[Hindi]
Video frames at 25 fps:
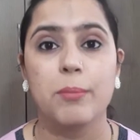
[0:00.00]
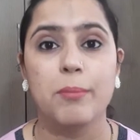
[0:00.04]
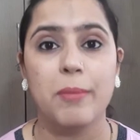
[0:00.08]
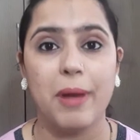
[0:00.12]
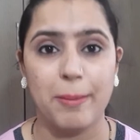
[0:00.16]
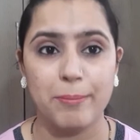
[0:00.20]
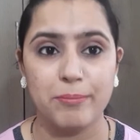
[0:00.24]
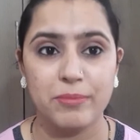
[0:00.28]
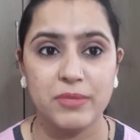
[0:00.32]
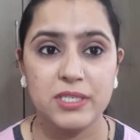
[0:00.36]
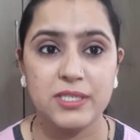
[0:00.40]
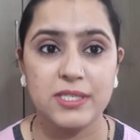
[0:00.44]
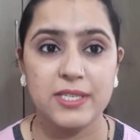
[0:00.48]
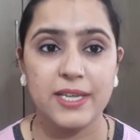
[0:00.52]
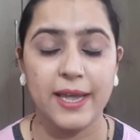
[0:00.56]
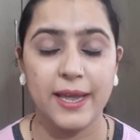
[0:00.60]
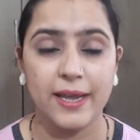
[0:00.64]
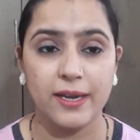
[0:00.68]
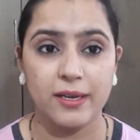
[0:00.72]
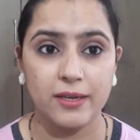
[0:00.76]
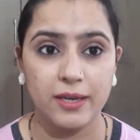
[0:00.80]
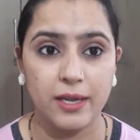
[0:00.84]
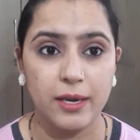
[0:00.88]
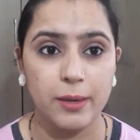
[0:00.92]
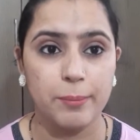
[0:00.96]
मेम्बर्स
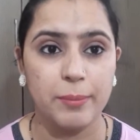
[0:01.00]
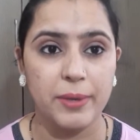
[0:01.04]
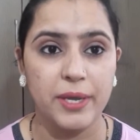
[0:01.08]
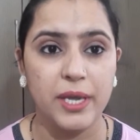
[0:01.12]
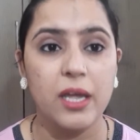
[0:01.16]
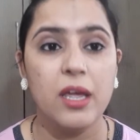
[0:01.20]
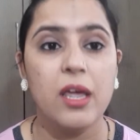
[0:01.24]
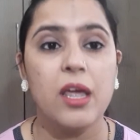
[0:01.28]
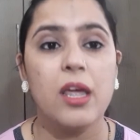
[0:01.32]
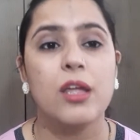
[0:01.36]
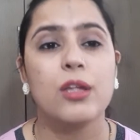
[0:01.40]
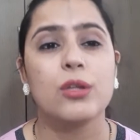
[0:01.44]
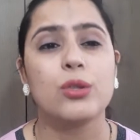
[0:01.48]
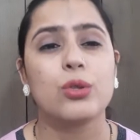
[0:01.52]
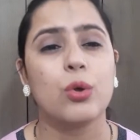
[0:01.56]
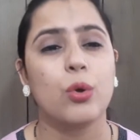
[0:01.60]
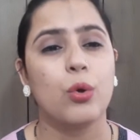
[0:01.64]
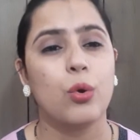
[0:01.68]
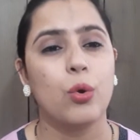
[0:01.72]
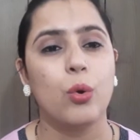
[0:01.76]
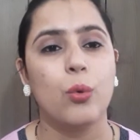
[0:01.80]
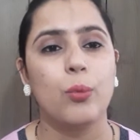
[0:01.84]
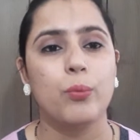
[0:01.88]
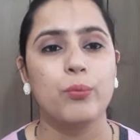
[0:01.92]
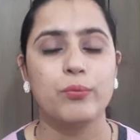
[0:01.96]
हैं घर पर तो
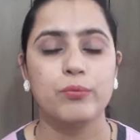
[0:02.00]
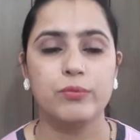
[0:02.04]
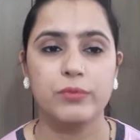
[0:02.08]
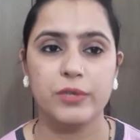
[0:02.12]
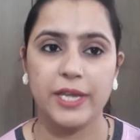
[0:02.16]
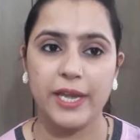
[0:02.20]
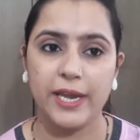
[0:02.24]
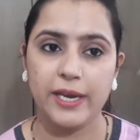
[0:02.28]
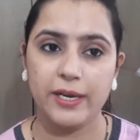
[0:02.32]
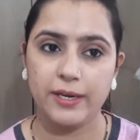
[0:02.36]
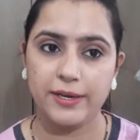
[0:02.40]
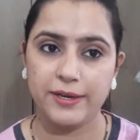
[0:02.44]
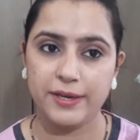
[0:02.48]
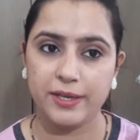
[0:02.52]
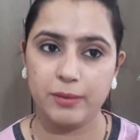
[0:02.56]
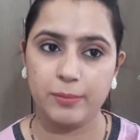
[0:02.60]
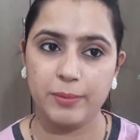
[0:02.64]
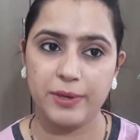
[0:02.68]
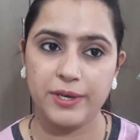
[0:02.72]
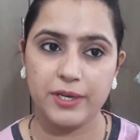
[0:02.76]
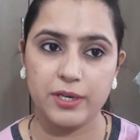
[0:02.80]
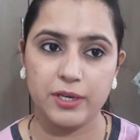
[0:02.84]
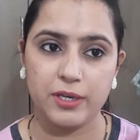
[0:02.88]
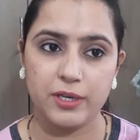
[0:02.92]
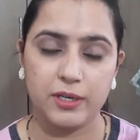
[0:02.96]
ये लिटिल
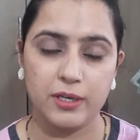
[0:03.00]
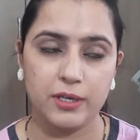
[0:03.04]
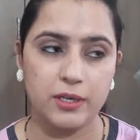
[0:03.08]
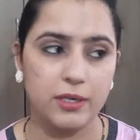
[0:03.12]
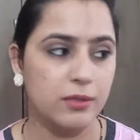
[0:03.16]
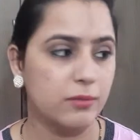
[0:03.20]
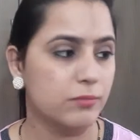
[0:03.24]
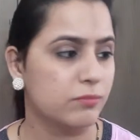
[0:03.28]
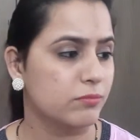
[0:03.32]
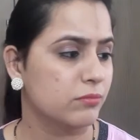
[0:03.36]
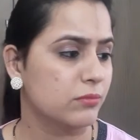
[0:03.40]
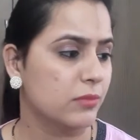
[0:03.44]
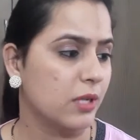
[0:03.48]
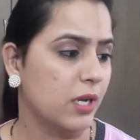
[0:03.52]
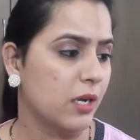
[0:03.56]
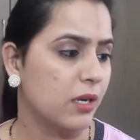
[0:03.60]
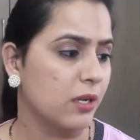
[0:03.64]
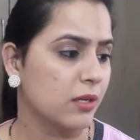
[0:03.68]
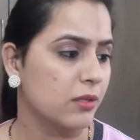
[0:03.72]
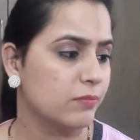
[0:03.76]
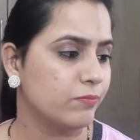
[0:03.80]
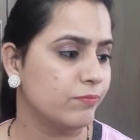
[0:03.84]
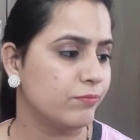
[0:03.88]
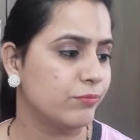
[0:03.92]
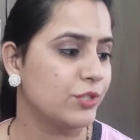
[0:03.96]
बिट
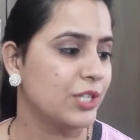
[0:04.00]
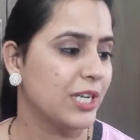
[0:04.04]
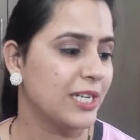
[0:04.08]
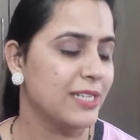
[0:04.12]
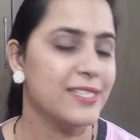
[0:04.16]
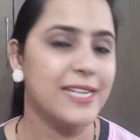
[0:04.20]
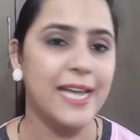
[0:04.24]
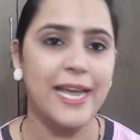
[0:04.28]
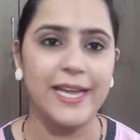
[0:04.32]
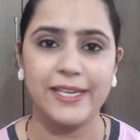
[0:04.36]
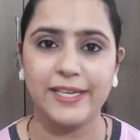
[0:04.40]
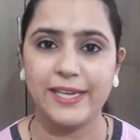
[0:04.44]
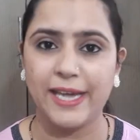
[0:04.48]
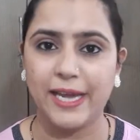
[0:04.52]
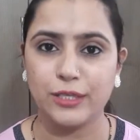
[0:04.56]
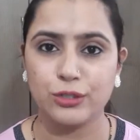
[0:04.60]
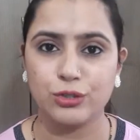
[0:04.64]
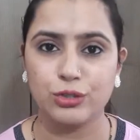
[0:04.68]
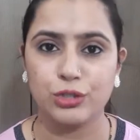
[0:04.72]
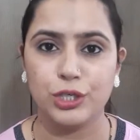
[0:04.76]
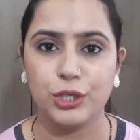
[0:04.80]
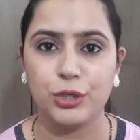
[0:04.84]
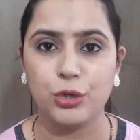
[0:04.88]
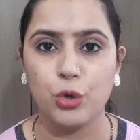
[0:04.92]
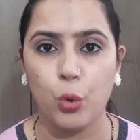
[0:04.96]
चल जाएगी जाएगी
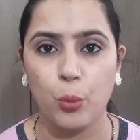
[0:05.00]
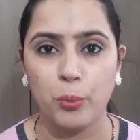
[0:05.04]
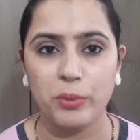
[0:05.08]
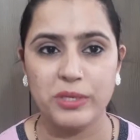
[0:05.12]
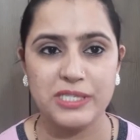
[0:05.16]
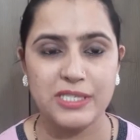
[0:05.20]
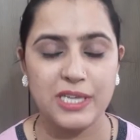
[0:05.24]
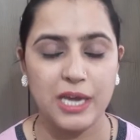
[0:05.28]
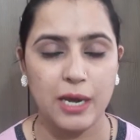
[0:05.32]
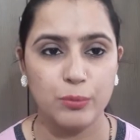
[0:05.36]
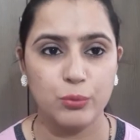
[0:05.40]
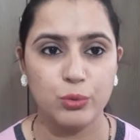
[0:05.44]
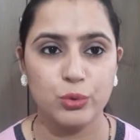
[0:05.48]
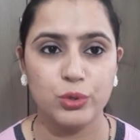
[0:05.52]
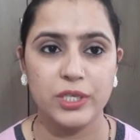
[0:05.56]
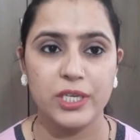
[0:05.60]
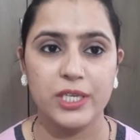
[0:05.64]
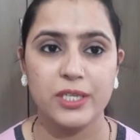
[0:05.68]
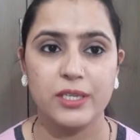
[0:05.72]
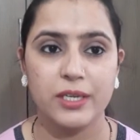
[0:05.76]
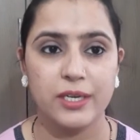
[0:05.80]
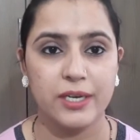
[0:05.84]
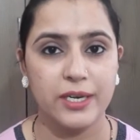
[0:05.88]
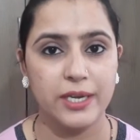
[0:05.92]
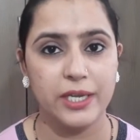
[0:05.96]
एक्चुअली नॉर्मल साबुन की
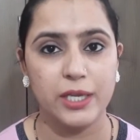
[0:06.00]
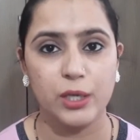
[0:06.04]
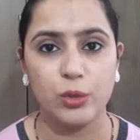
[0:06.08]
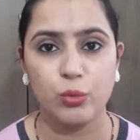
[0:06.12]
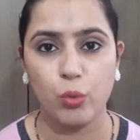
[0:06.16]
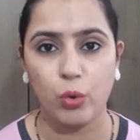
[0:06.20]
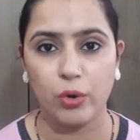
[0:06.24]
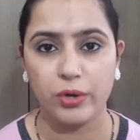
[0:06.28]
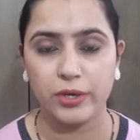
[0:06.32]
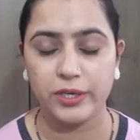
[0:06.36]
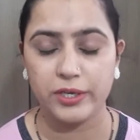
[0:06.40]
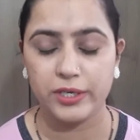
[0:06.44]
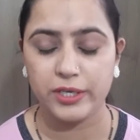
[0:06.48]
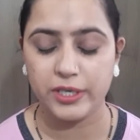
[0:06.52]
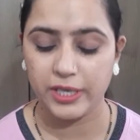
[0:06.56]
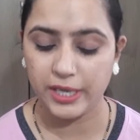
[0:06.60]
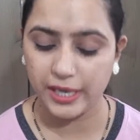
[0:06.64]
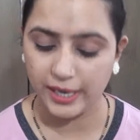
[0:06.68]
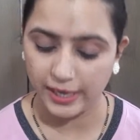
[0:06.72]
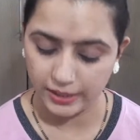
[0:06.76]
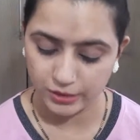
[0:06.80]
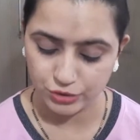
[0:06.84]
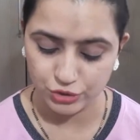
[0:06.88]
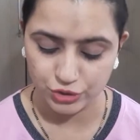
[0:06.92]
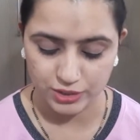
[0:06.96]
तरह ही क्वांटिटी
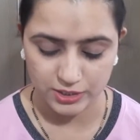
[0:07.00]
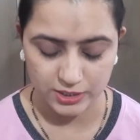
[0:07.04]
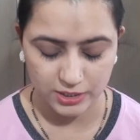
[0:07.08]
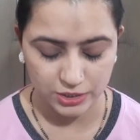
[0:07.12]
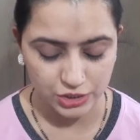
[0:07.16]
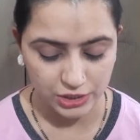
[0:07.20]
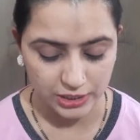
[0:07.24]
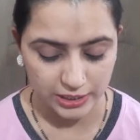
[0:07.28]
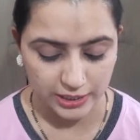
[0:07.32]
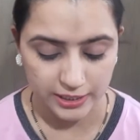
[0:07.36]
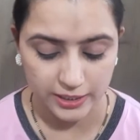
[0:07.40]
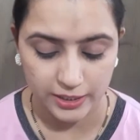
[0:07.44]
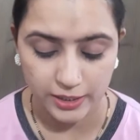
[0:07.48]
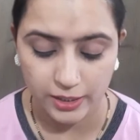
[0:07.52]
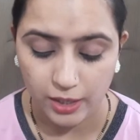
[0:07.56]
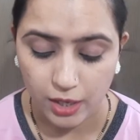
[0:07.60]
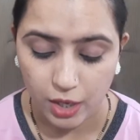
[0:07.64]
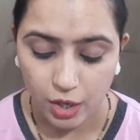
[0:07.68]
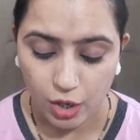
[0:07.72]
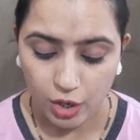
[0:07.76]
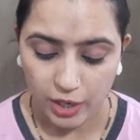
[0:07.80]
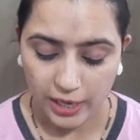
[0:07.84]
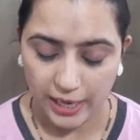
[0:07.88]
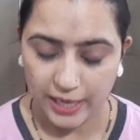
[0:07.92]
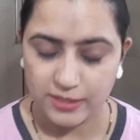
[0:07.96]
है अच्छे से चलेगी
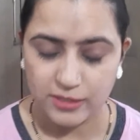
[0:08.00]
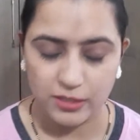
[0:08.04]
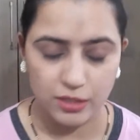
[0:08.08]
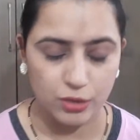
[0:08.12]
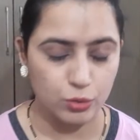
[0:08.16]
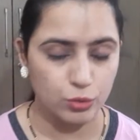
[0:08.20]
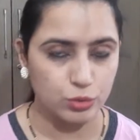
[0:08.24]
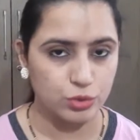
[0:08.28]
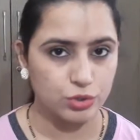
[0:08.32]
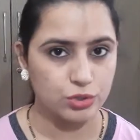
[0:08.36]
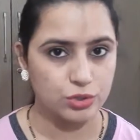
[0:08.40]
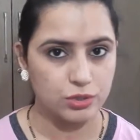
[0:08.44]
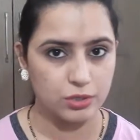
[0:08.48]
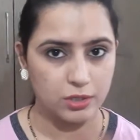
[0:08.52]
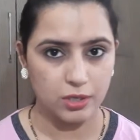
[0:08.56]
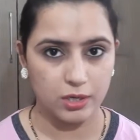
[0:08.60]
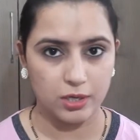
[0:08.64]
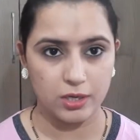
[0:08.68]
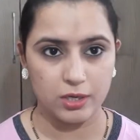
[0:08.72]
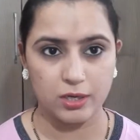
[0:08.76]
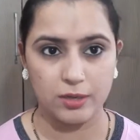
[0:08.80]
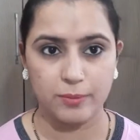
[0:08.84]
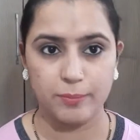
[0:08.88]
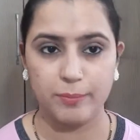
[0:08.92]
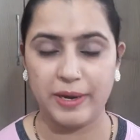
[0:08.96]
ऐसा कुछ
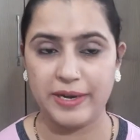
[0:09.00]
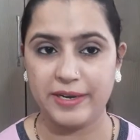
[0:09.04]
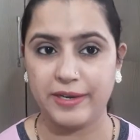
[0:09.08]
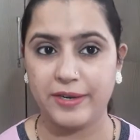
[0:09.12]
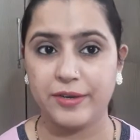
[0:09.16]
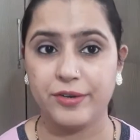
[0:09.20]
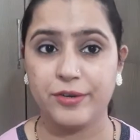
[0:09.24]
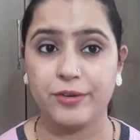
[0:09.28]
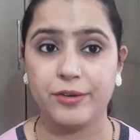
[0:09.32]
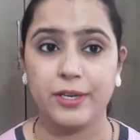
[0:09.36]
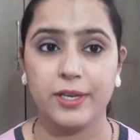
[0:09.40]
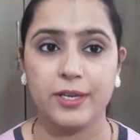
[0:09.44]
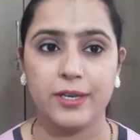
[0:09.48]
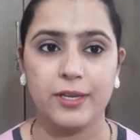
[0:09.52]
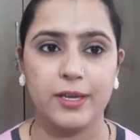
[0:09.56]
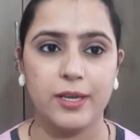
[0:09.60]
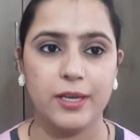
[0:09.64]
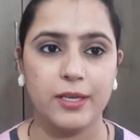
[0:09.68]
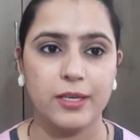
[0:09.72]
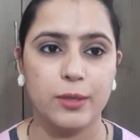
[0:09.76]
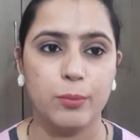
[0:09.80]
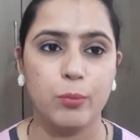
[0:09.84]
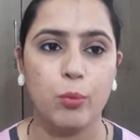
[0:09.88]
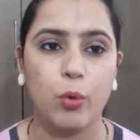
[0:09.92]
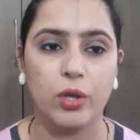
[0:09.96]
मैंडेटरी नहीं है
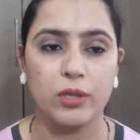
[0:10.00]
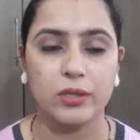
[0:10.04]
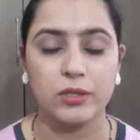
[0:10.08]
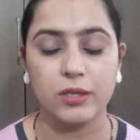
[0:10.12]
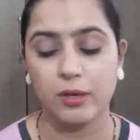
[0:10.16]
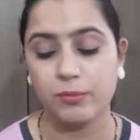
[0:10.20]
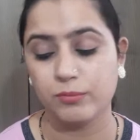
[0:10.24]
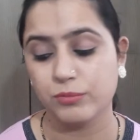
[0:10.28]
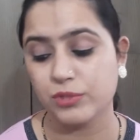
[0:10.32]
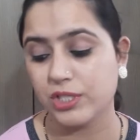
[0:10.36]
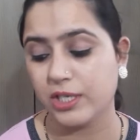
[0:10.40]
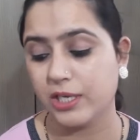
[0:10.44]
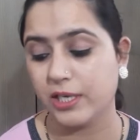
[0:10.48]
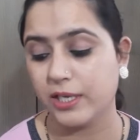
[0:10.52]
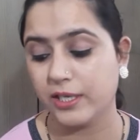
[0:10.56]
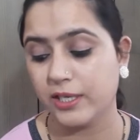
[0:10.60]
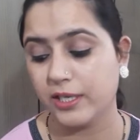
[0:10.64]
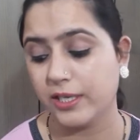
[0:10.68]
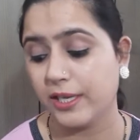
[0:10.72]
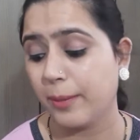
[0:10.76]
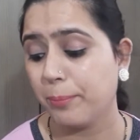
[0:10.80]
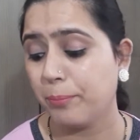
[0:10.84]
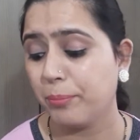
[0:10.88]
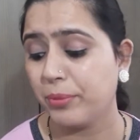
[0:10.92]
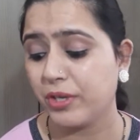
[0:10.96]
कि बहुत कम जलेगी
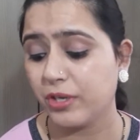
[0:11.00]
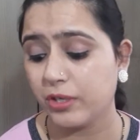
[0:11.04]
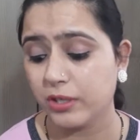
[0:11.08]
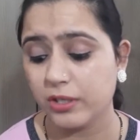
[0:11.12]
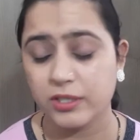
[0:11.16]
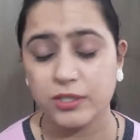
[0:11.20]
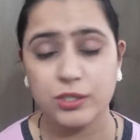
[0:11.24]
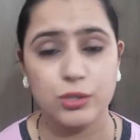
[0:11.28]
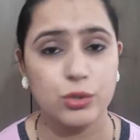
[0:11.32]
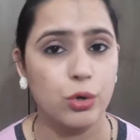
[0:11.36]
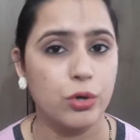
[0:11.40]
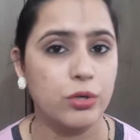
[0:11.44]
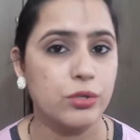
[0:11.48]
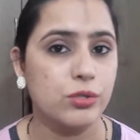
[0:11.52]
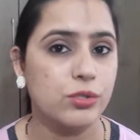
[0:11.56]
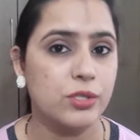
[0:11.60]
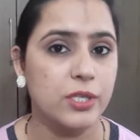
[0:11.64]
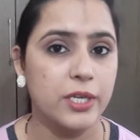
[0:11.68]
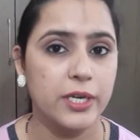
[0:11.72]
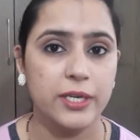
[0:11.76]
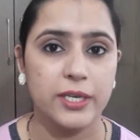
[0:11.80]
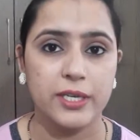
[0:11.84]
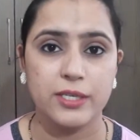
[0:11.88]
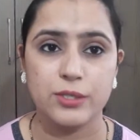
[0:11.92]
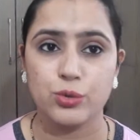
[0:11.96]
ये पियर्स और उस
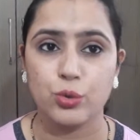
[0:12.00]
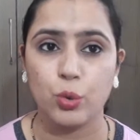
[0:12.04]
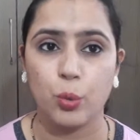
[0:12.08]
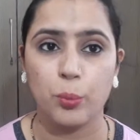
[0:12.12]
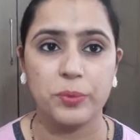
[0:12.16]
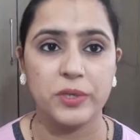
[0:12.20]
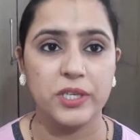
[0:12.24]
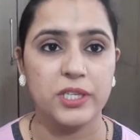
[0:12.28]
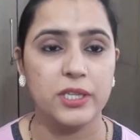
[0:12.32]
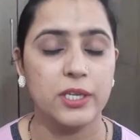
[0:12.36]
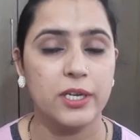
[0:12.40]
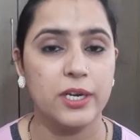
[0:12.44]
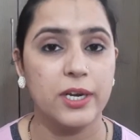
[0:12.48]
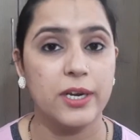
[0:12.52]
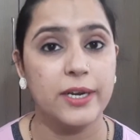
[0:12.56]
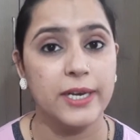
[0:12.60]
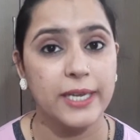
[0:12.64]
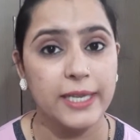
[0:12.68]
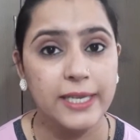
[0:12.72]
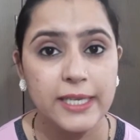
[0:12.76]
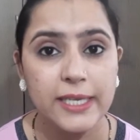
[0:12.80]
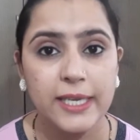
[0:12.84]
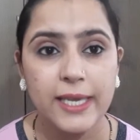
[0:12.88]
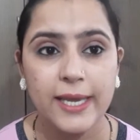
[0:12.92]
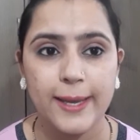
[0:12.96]
तरह की सोप की तरह
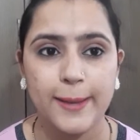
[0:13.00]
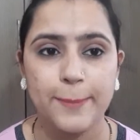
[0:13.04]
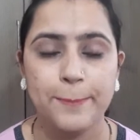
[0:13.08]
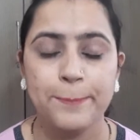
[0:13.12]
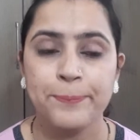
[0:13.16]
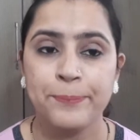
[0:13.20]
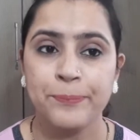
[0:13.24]
नहीं है